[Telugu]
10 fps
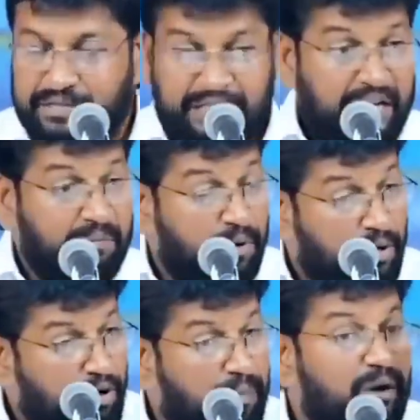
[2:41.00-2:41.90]
తన
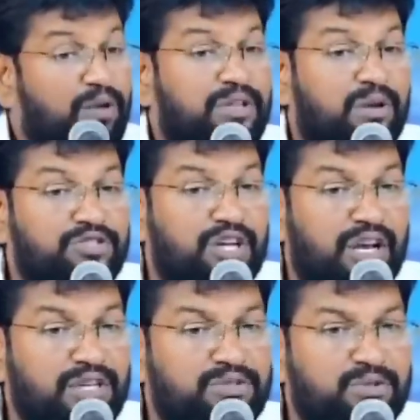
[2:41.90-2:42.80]
మొక్కుబళ్ళు తను
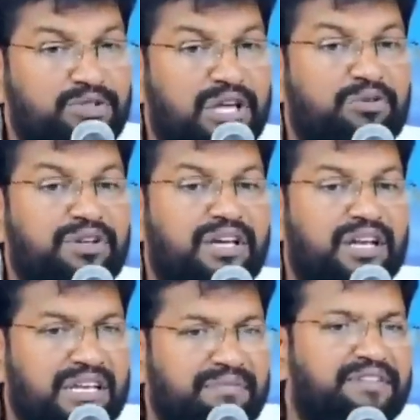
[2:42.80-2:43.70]
చెల్లిస్తూ దేవునికి
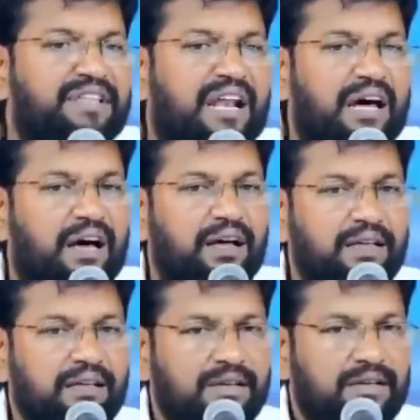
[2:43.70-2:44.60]
అన్ని విధాల
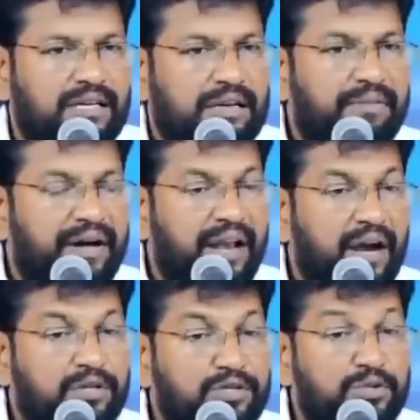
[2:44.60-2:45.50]
క్రమంగా
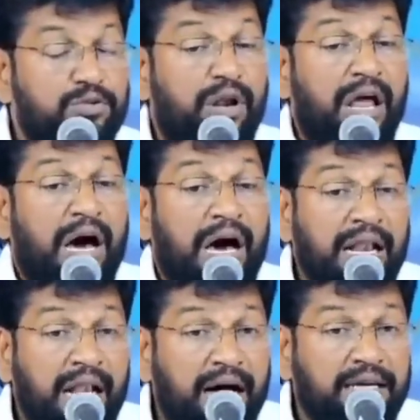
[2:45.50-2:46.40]
నడుచుకుంటున్న
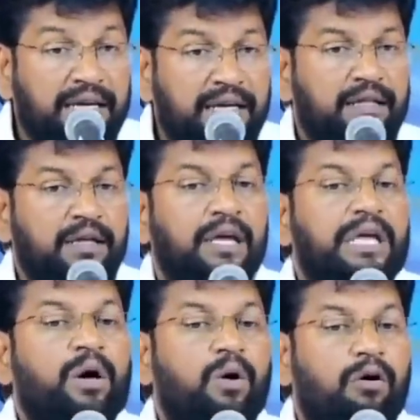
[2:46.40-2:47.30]
హన్నాకి
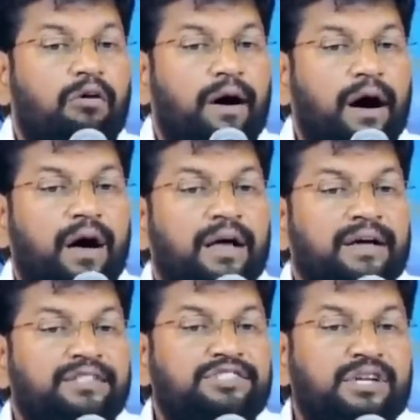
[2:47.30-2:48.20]
యహోవా
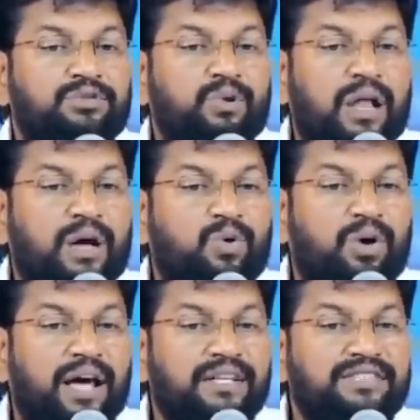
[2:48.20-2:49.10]
సంతు
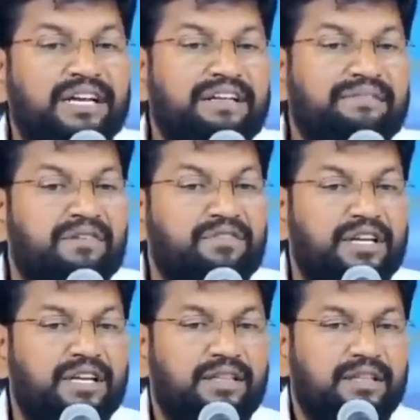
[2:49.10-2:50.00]
లేకుండా చేయటం
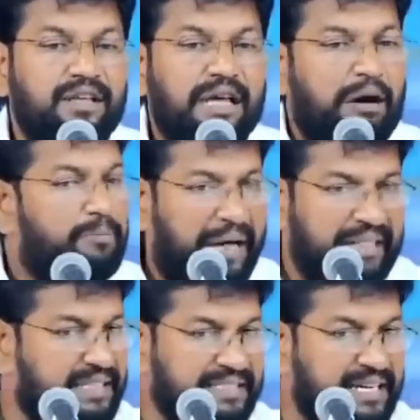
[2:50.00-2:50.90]
ఏమిటి ఆమె
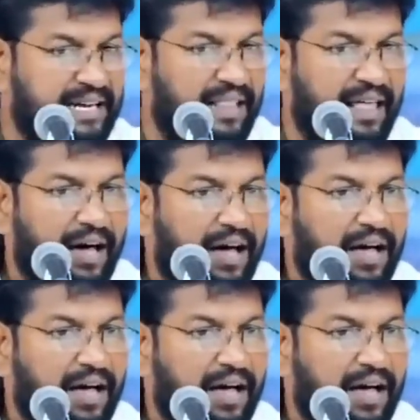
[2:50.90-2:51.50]
ప్రార్థన చేయట్లేదా